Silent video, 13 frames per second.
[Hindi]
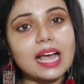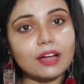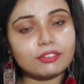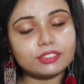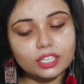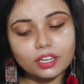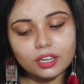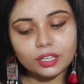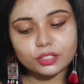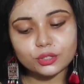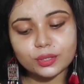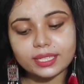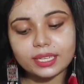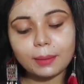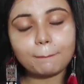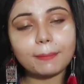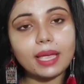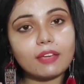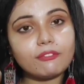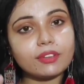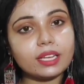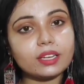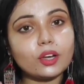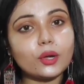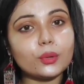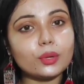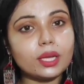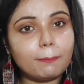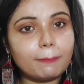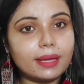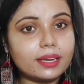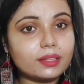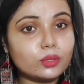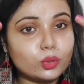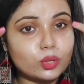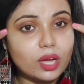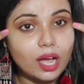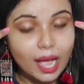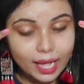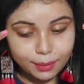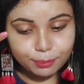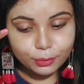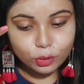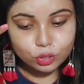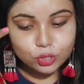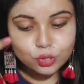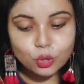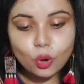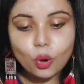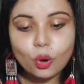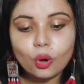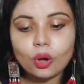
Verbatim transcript: आफ्टर कंटूरिंग मैं फील करूँगी मेरे दोनों आईब्रोज को